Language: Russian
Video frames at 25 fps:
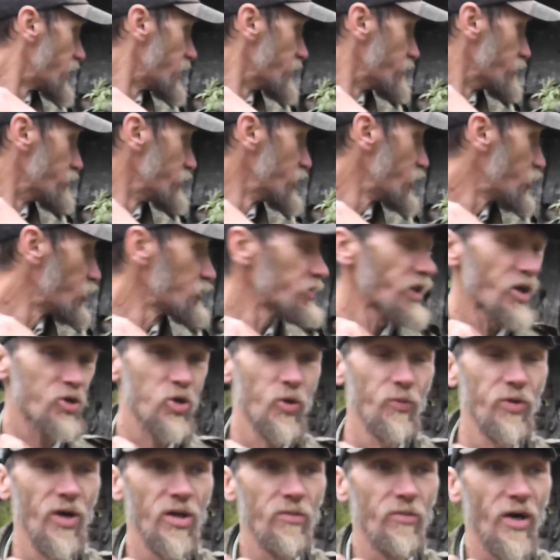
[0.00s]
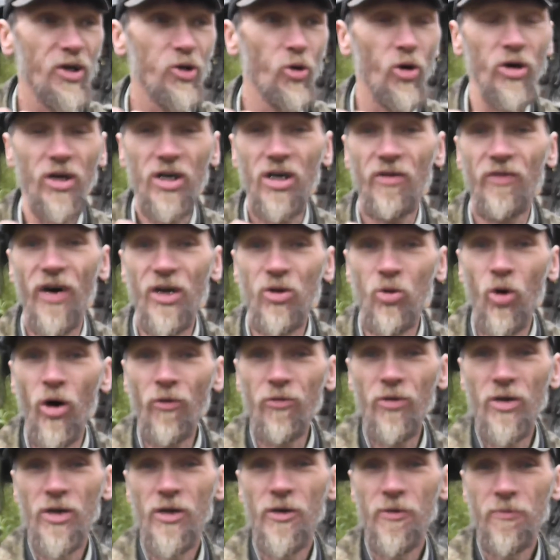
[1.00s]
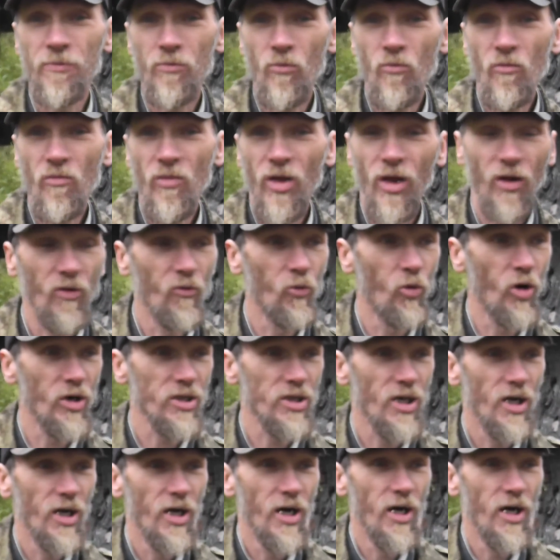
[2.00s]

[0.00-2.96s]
Ну, у нас был майор Иванов, вот.